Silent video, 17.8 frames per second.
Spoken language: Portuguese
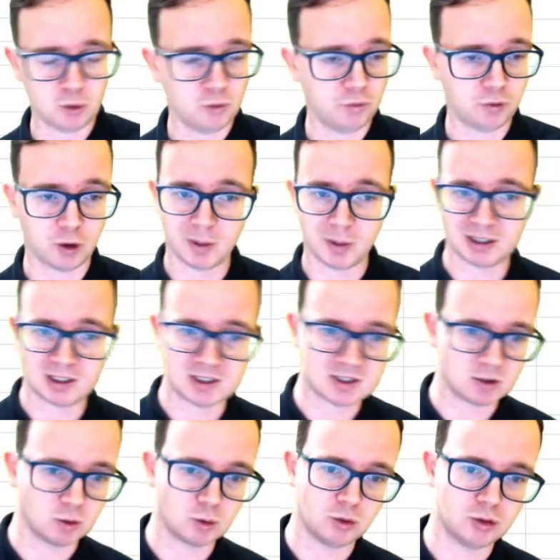com
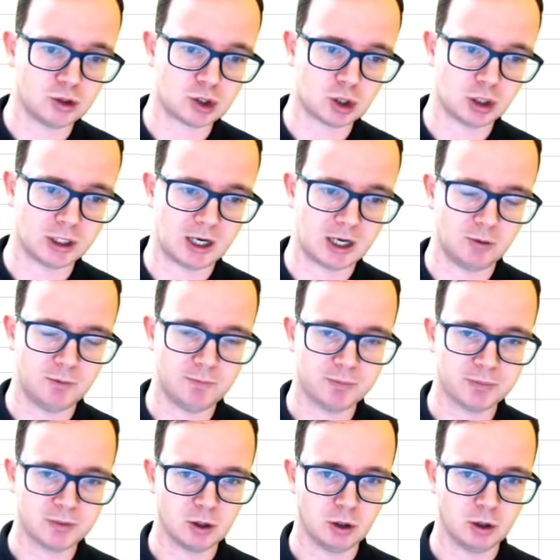formatação
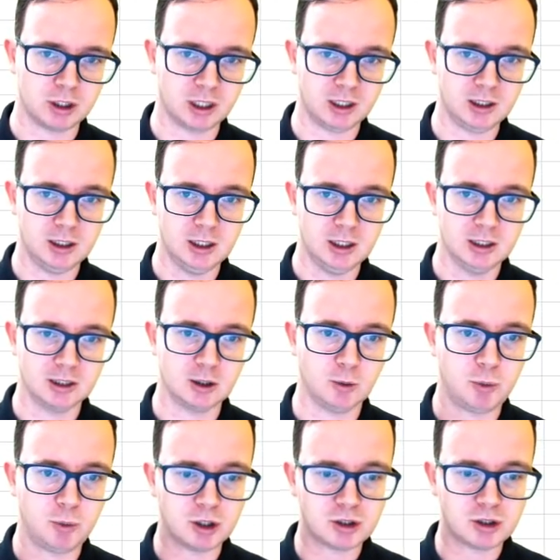condicional, ok?
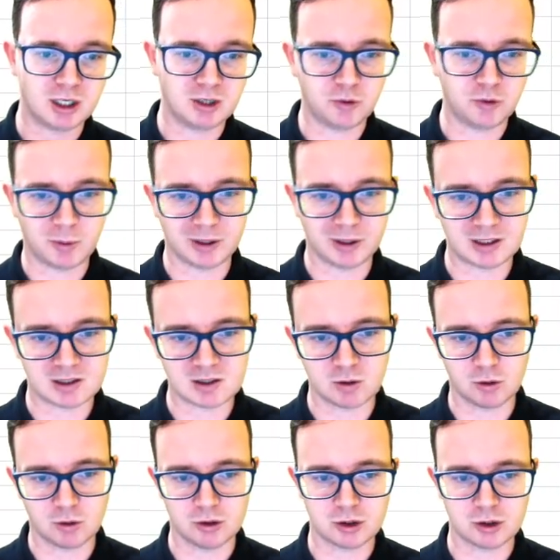Então posso ir lá na
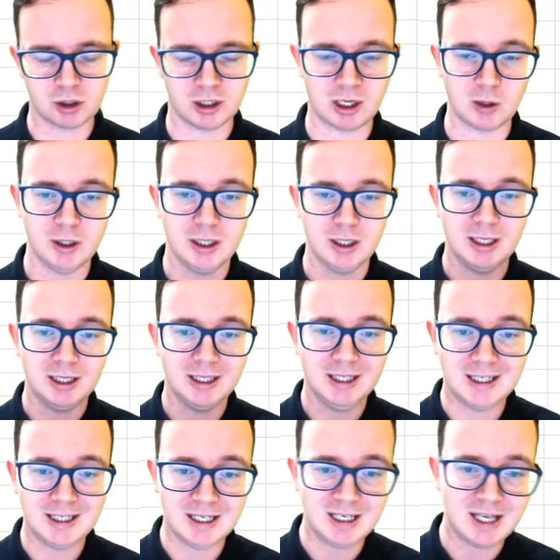formatação condicional
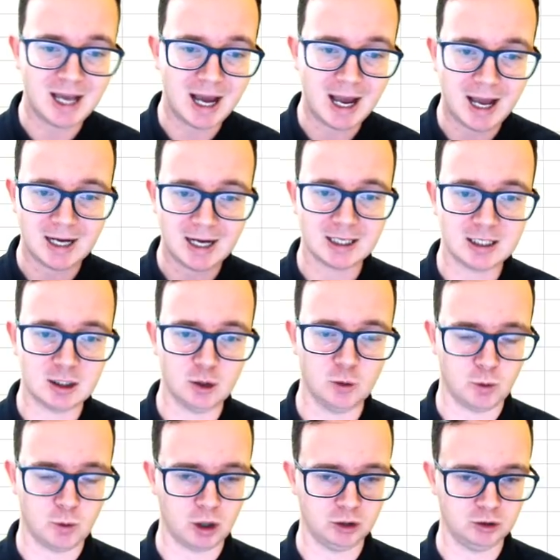e criar aqui
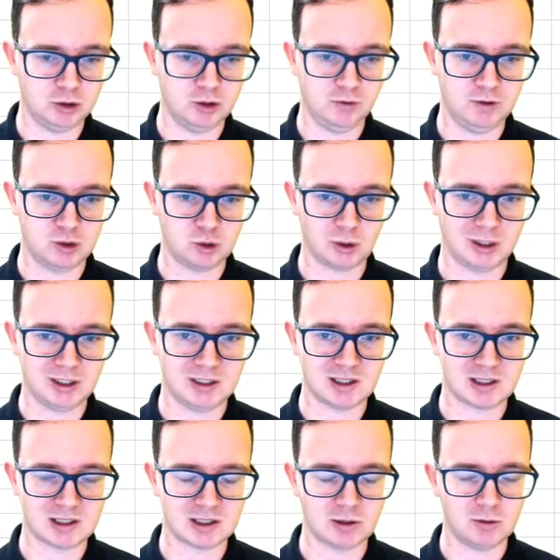um modo de
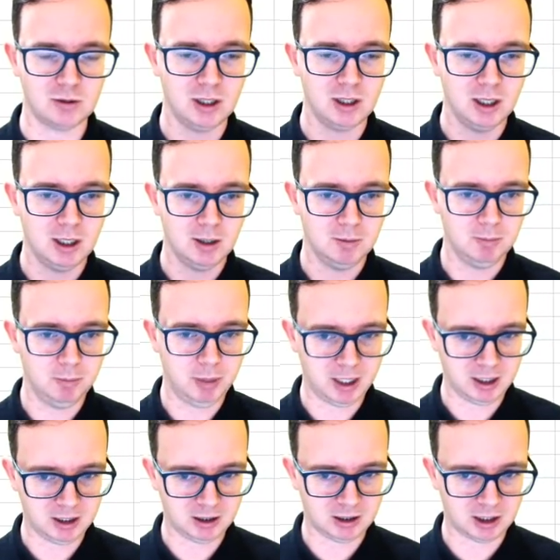visualização
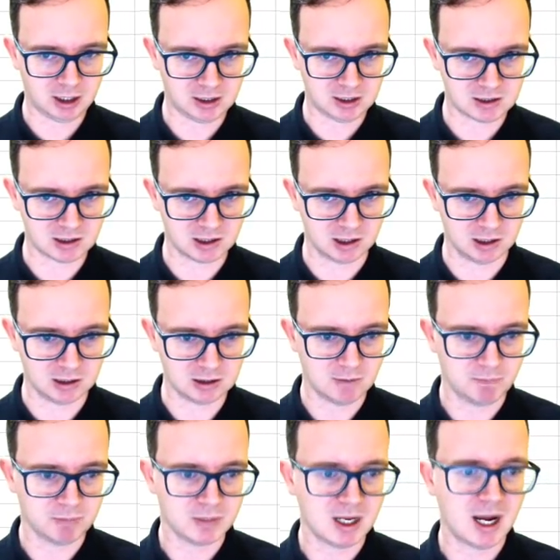bem
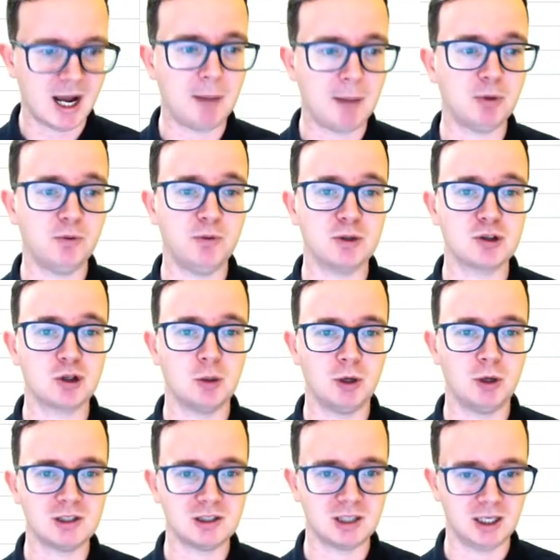interessante. Ah, professor,
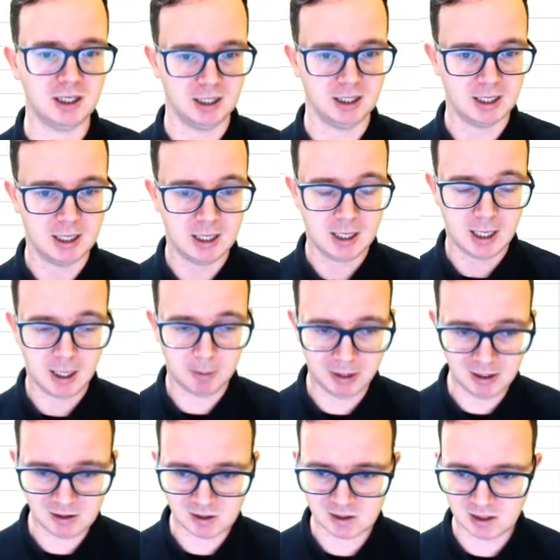mostra aí. É
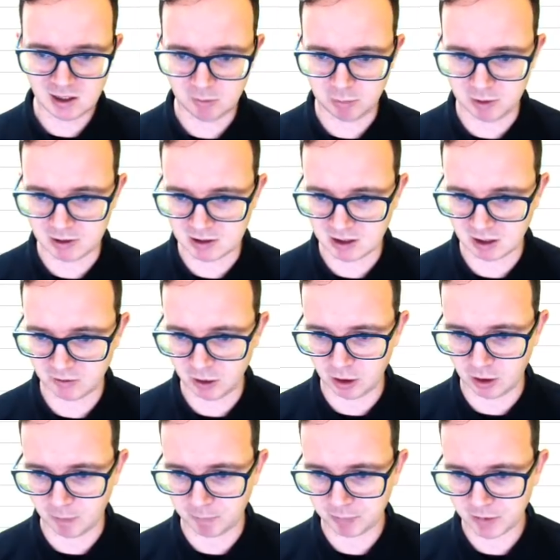bem simples, quer ver?
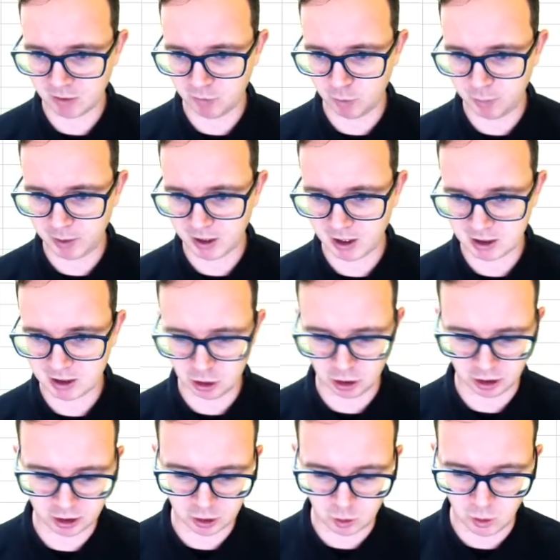Ó? Vou pegar aqui,
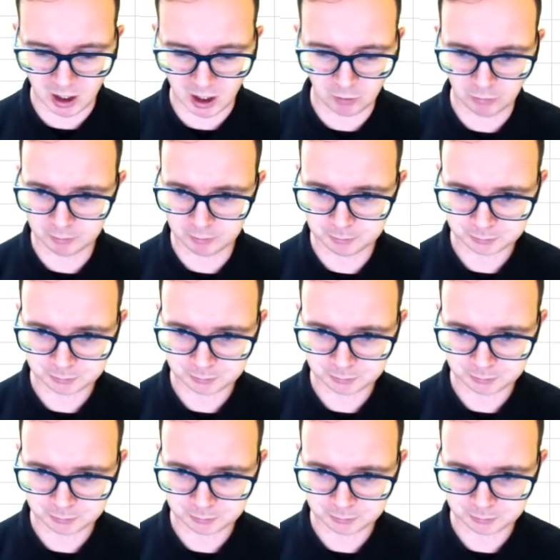ó, igual,